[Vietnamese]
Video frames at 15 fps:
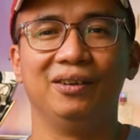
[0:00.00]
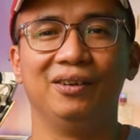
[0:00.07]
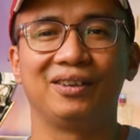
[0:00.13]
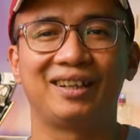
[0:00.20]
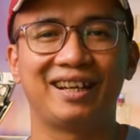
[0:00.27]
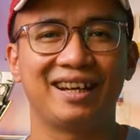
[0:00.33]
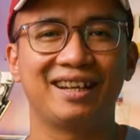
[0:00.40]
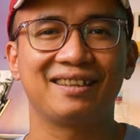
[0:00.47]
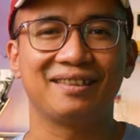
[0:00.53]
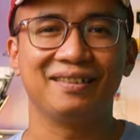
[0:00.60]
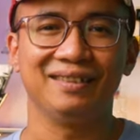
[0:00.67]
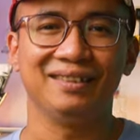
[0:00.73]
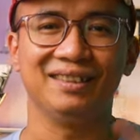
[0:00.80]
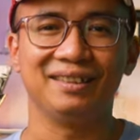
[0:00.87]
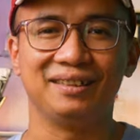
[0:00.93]
Ok,
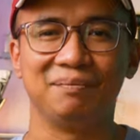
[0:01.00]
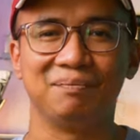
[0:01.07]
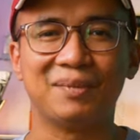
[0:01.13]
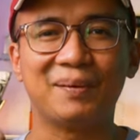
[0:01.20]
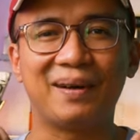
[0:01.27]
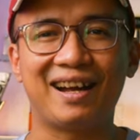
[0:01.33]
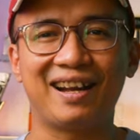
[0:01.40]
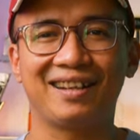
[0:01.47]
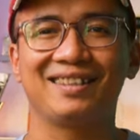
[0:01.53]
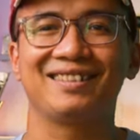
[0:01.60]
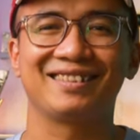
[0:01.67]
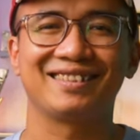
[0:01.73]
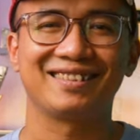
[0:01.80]
giờ thì bye bye.